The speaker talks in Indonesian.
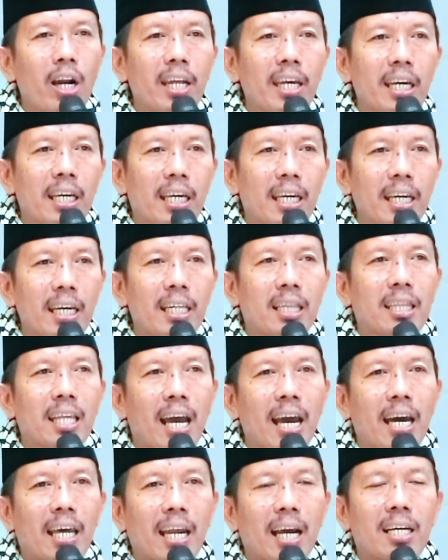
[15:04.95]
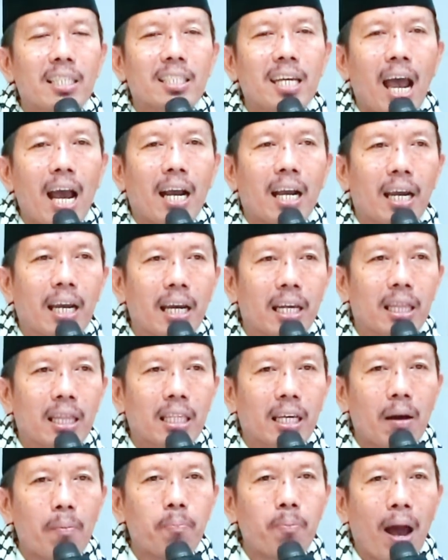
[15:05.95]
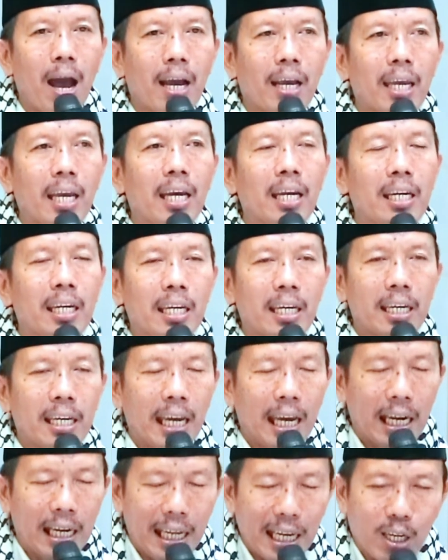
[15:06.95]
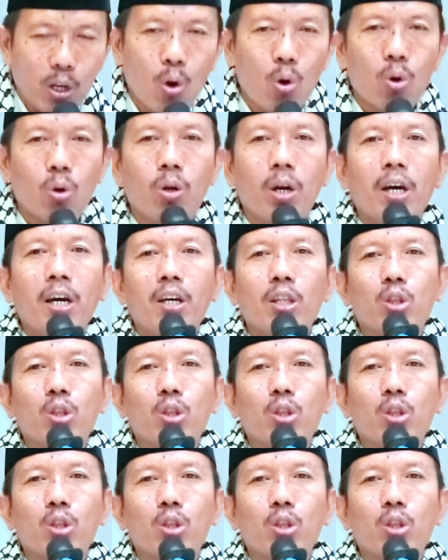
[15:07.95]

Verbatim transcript: niki dereng saged kepanggih ninggih niku